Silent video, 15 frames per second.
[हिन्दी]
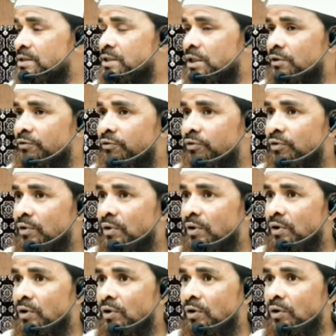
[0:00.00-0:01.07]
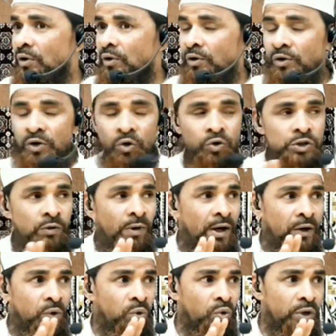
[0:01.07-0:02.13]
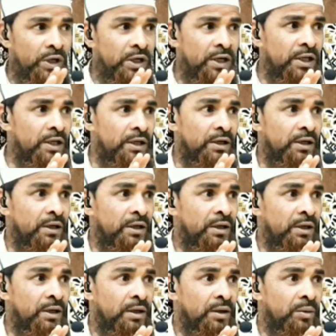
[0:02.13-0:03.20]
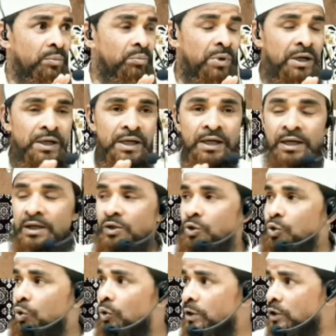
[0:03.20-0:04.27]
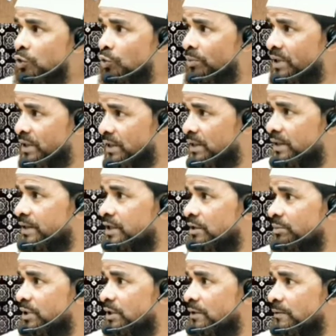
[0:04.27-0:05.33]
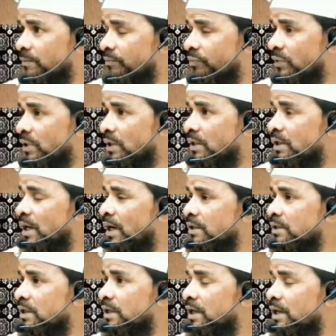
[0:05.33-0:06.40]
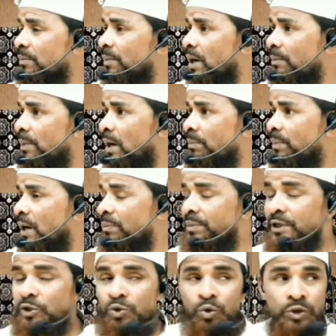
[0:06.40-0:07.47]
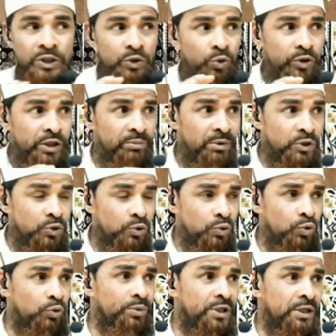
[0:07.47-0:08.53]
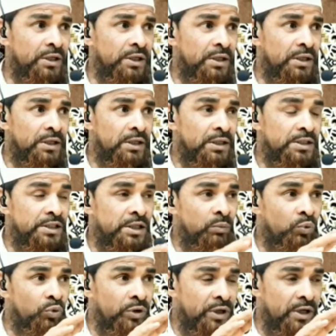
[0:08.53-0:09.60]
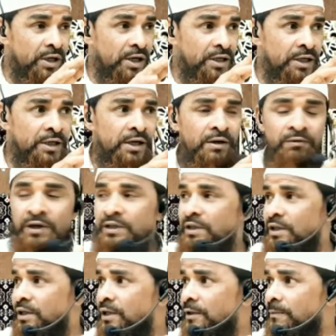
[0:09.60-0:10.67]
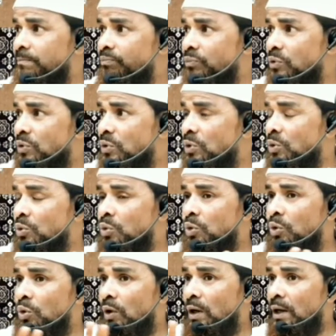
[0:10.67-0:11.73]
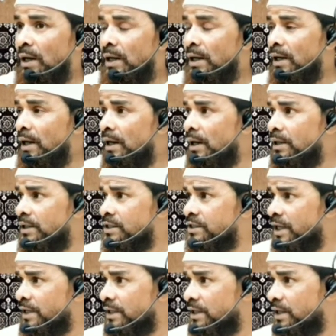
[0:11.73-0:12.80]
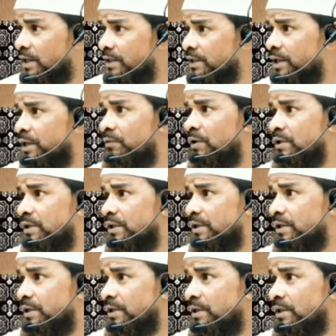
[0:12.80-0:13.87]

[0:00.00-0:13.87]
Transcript: सिर्फ नौजवान लोग ही नहीं बल्कि छोटी उम्र के लड़के भी यहाँ तक के माँ बाप अपने छोटे छोटे बच्चों को भी जब उनकी कटिंग करवाते हैं तो अलग अलग डिज़ाइन की कटिंग करवाते हैं